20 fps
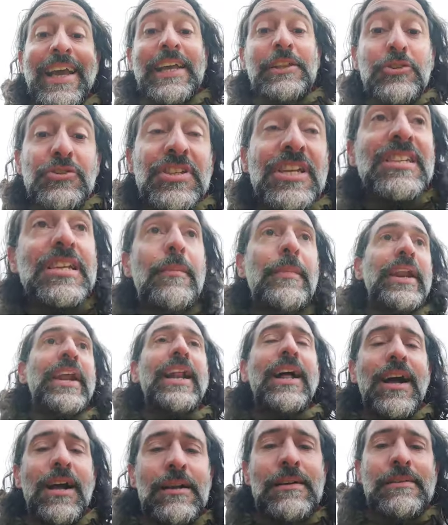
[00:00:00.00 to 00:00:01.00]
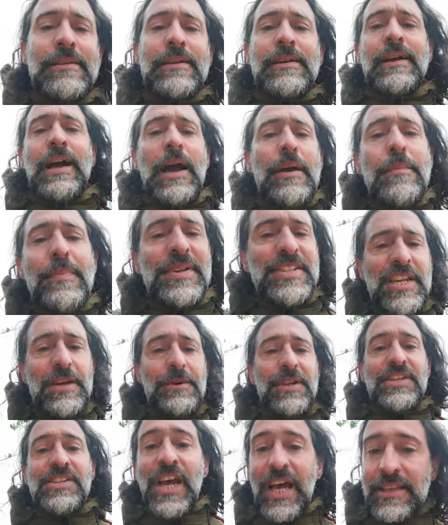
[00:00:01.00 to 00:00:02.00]
Entonces, de esa manera, a mí me parece
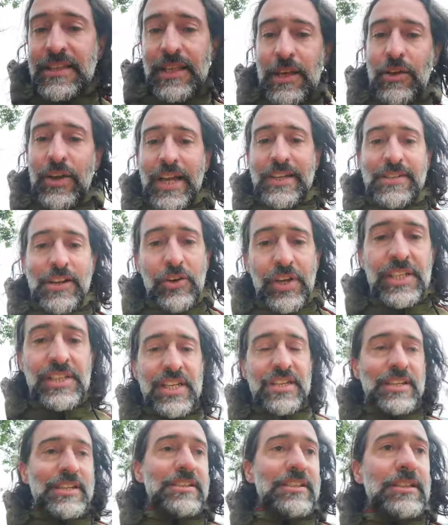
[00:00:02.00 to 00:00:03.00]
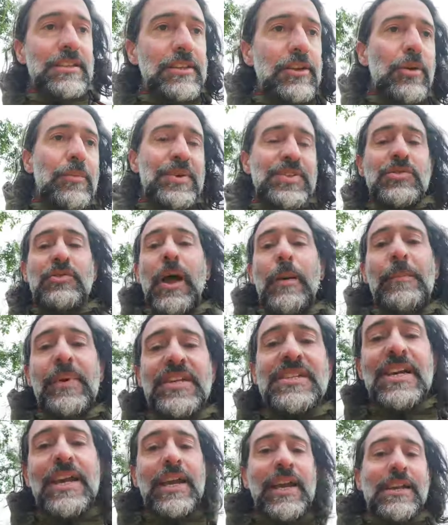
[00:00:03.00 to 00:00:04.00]
brillante lo que hace Logitech en ese sentido. Me parece una
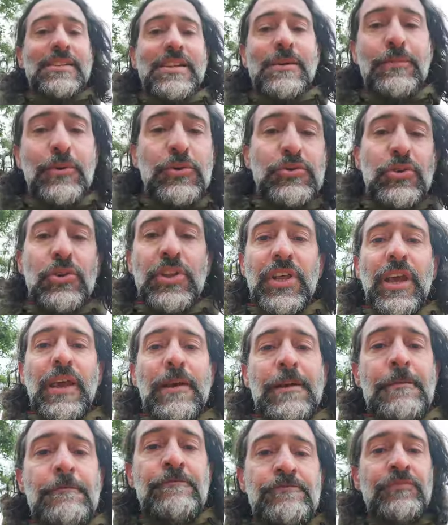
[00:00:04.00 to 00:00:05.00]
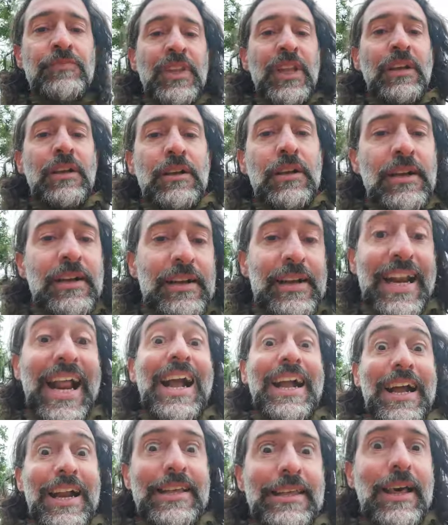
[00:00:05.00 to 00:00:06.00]
empresa que hace productos de
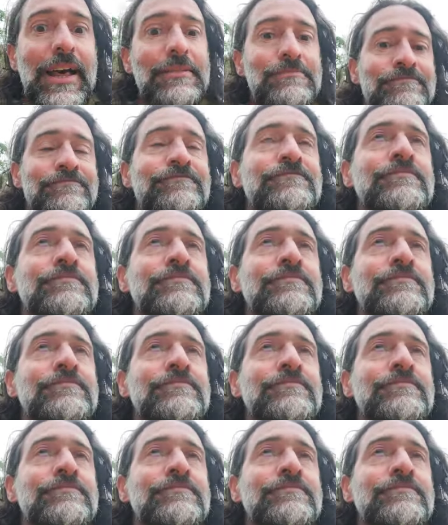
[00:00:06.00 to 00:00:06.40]
gran calidad.